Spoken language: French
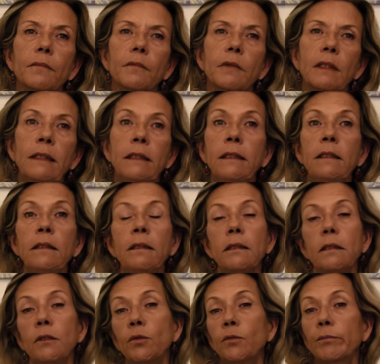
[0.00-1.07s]
dit,
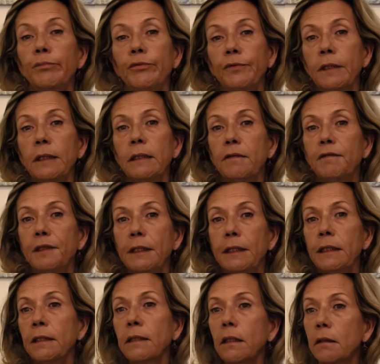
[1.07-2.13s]
si on pouvait
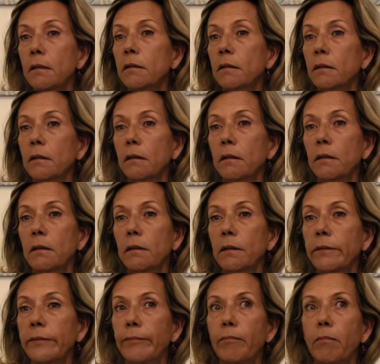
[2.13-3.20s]
définir,
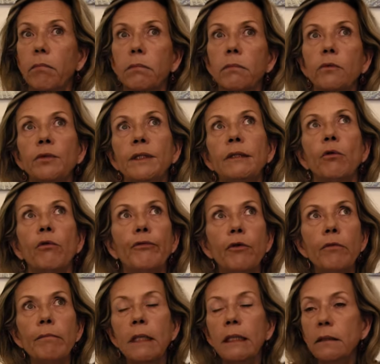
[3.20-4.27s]
ou si on veut
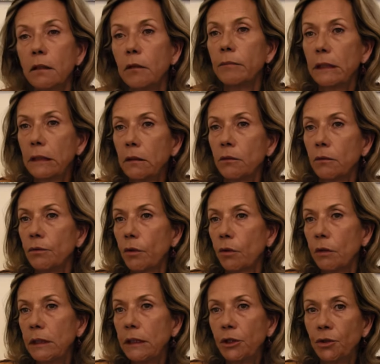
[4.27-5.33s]
le mettre comme étant une
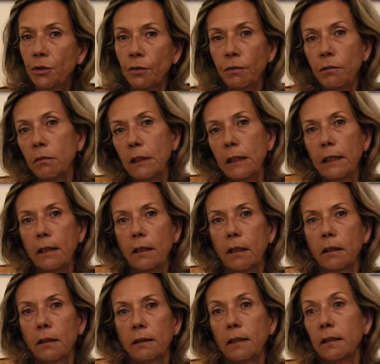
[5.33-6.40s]
religion,
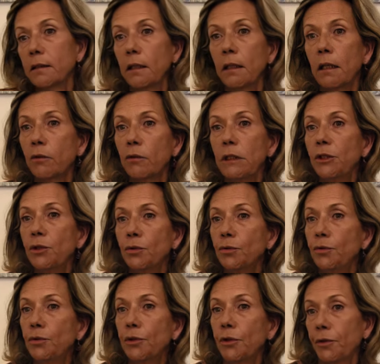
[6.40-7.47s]
ça serait la religion
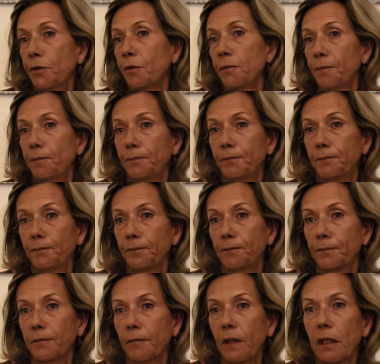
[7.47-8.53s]
du cœur.
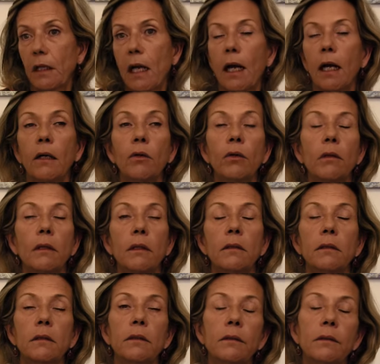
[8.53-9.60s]
Alors,
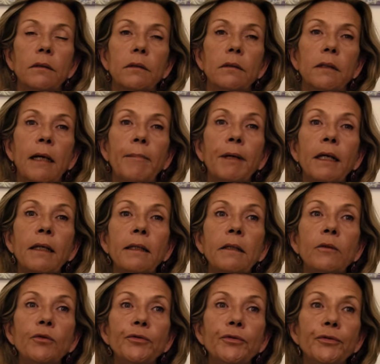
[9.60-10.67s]
euh, après, les
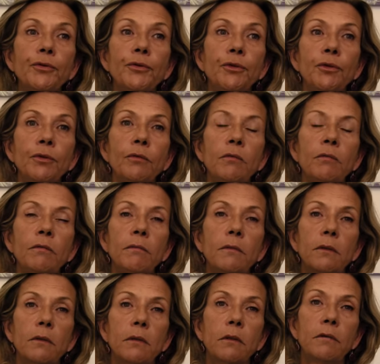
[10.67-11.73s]
confusions
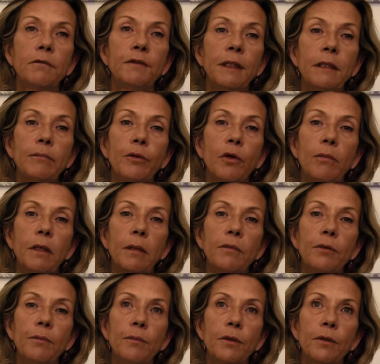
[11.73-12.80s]
euh, viennent
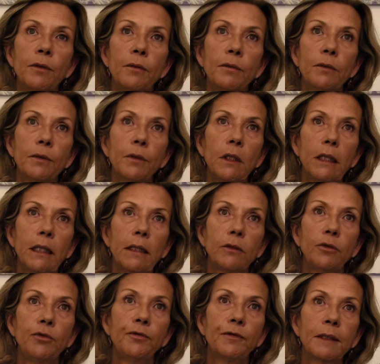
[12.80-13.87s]
probablement euh,
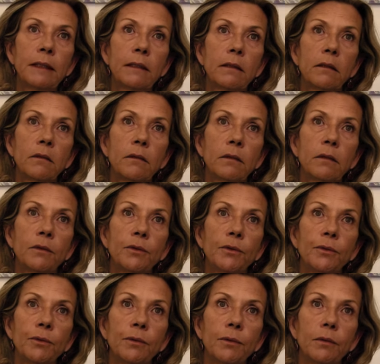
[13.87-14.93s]
du fait
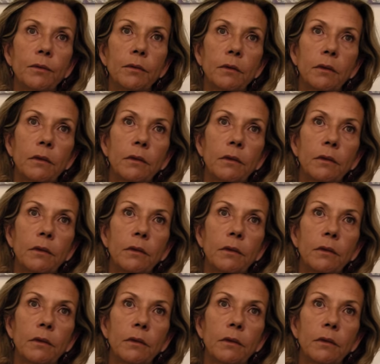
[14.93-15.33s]
que